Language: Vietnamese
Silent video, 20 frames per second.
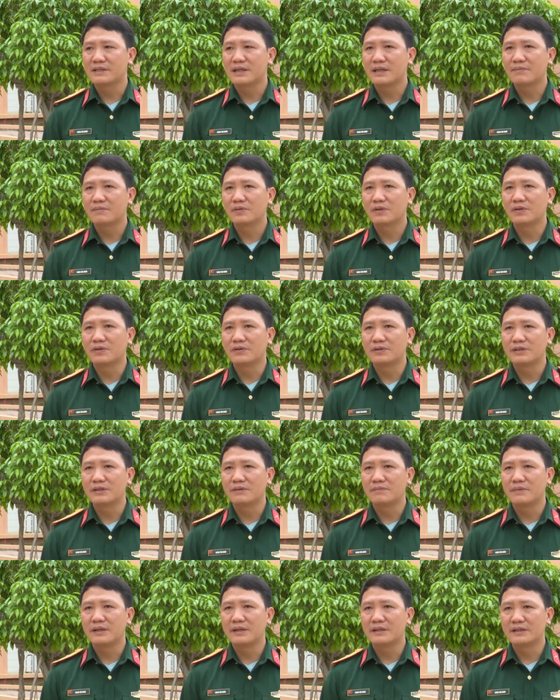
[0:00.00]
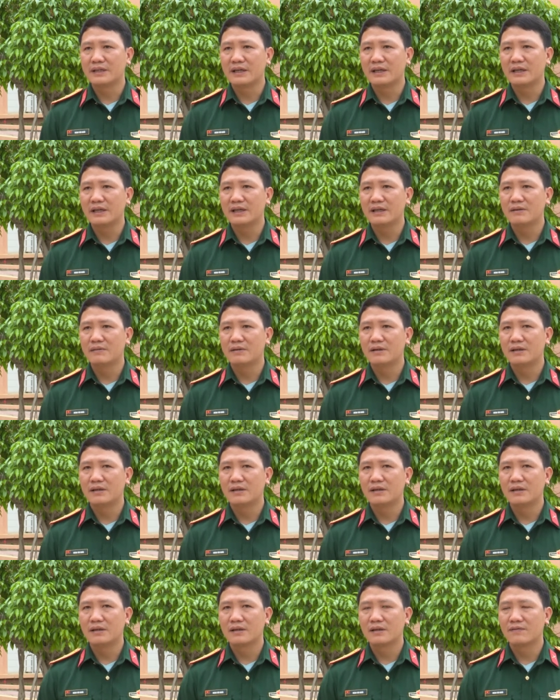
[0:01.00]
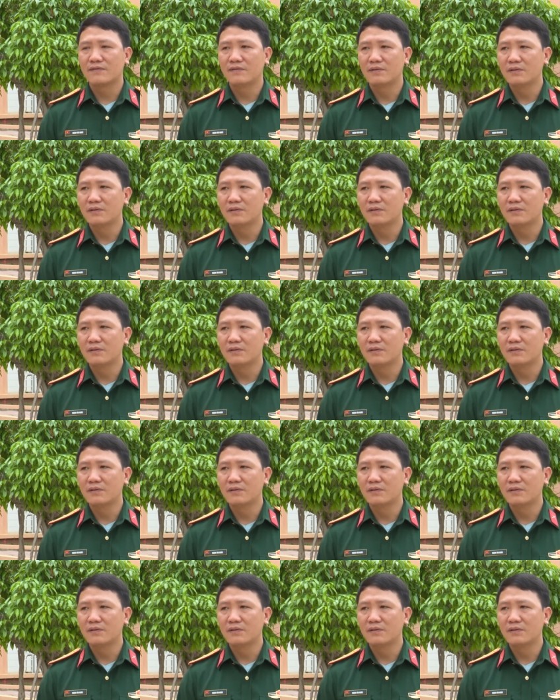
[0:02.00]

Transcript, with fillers: xếp tổ chức biên chế Ờ,